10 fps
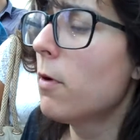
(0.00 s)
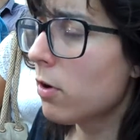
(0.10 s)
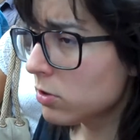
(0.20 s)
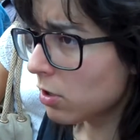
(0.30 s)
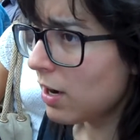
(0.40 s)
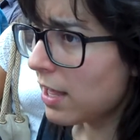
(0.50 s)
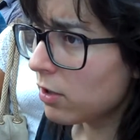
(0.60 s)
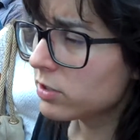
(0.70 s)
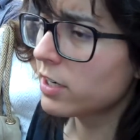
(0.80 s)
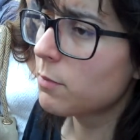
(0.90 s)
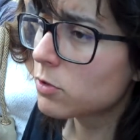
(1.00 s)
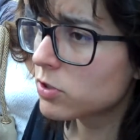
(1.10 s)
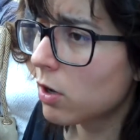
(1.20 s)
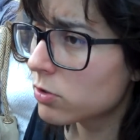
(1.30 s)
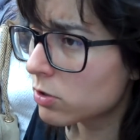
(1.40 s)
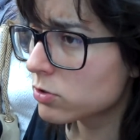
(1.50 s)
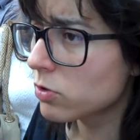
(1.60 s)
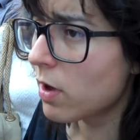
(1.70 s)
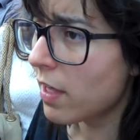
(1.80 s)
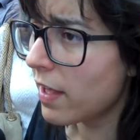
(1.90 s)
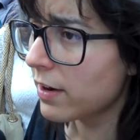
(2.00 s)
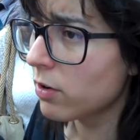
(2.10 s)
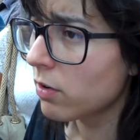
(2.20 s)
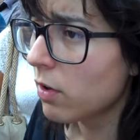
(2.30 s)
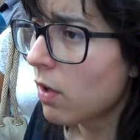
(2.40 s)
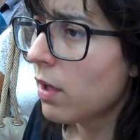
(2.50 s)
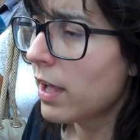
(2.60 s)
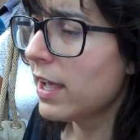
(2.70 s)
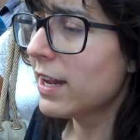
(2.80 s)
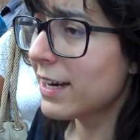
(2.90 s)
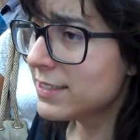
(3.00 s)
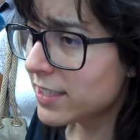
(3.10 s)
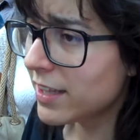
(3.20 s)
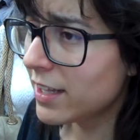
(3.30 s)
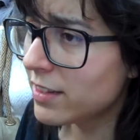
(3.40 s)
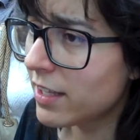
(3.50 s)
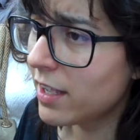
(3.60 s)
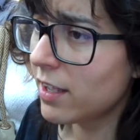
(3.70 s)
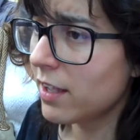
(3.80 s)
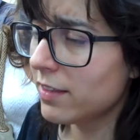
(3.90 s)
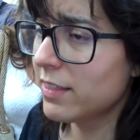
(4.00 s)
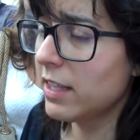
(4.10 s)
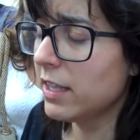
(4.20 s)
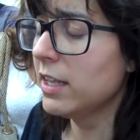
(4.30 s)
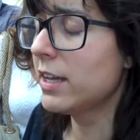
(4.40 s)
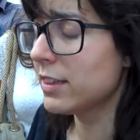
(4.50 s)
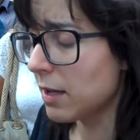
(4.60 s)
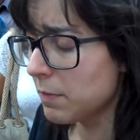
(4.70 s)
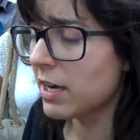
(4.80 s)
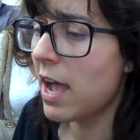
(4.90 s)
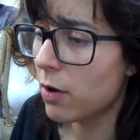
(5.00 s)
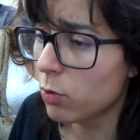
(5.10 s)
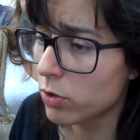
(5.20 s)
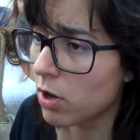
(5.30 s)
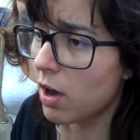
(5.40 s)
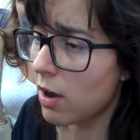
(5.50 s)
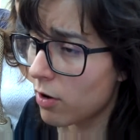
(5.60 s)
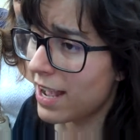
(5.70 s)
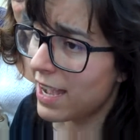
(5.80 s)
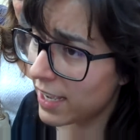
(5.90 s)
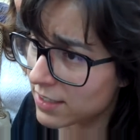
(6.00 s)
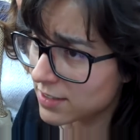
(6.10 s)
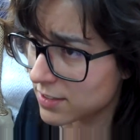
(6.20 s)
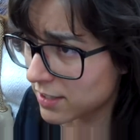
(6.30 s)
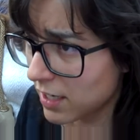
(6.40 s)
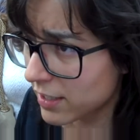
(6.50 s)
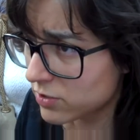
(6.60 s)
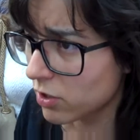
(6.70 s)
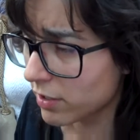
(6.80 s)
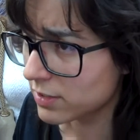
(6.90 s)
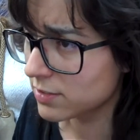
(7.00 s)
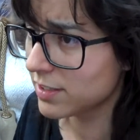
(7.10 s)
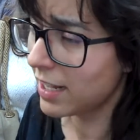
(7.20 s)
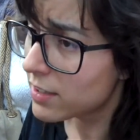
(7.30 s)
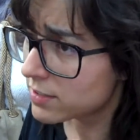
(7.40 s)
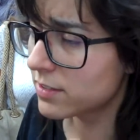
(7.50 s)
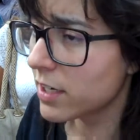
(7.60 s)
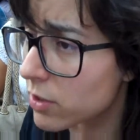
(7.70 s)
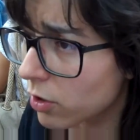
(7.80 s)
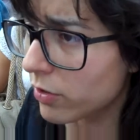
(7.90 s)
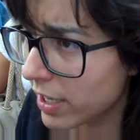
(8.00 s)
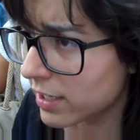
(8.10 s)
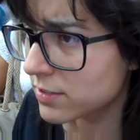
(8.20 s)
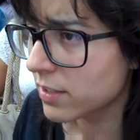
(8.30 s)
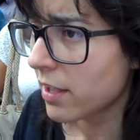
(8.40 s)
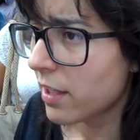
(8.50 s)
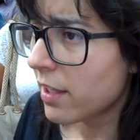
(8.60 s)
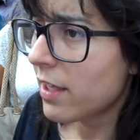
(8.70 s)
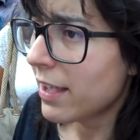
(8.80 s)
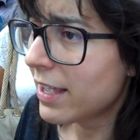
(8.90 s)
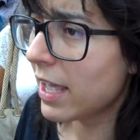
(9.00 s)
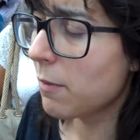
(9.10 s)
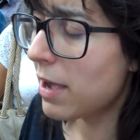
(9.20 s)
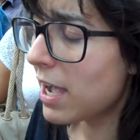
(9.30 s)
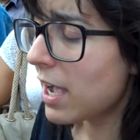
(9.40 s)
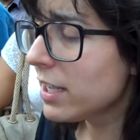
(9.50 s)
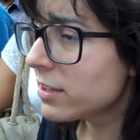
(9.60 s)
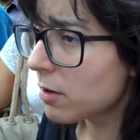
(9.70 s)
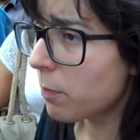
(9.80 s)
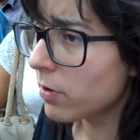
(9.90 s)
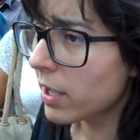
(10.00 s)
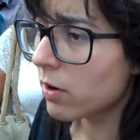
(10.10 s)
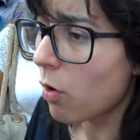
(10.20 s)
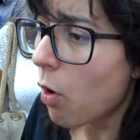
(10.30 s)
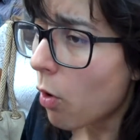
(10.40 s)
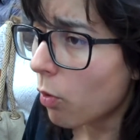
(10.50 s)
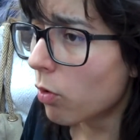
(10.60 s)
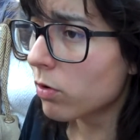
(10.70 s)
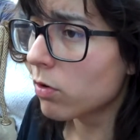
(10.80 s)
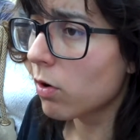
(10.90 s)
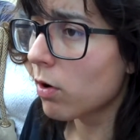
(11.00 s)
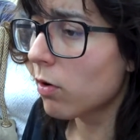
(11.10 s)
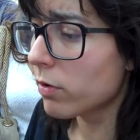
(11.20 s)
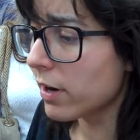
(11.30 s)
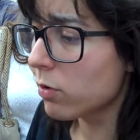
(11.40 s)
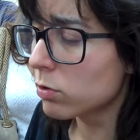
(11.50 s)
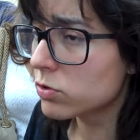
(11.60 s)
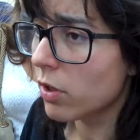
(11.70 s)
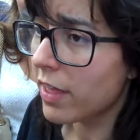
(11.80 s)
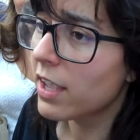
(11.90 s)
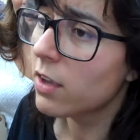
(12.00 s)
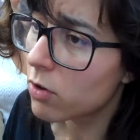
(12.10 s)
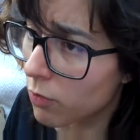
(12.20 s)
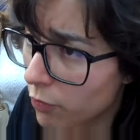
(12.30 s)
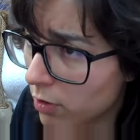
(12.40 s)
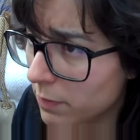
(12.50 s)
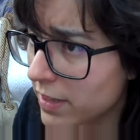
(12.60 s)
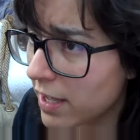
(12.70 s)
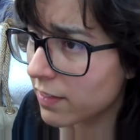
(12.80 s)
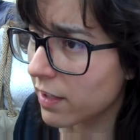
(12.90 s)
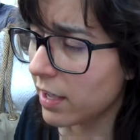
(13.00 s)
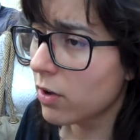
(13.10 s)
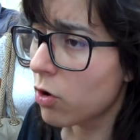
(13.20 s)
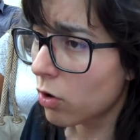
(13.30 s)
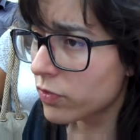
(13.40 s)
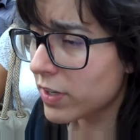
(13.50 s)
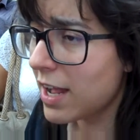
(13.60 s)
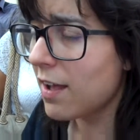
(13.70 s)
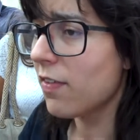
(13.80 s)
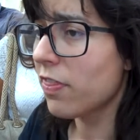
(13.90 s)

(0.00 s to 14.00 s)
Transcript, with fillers: Por otro lado, tenemos a otro ciudadano eh, residente y que también acudió ahora a estas elecciones del Distrito 10, que va a interponer un recurso de inconformidad en contra